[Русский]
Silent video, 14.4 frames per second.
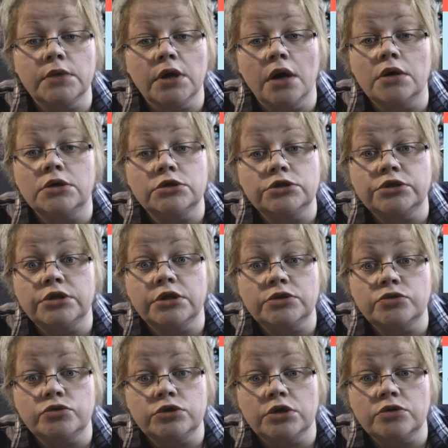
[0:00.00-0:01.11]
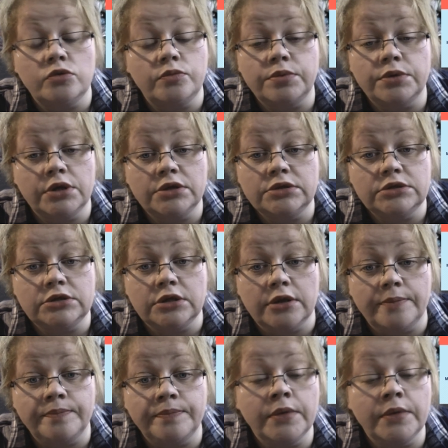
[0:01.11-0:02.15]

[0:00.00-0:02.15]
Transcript: как рассчитать усадку палантина.